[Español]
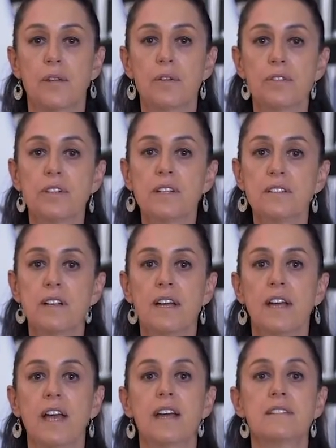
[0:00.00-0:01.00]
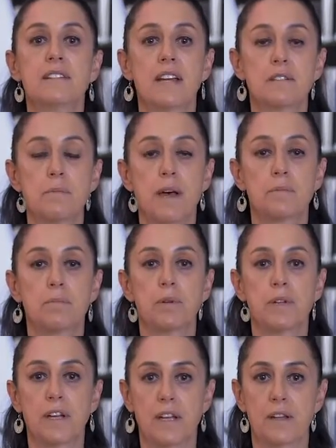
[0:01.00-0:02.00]
dosis estás más
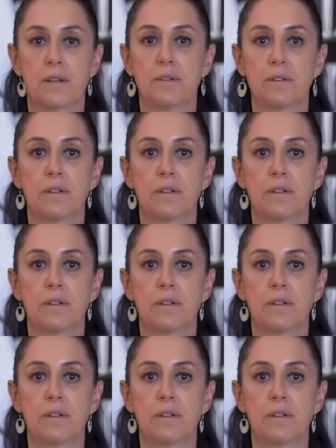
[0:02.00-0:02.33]
protegido.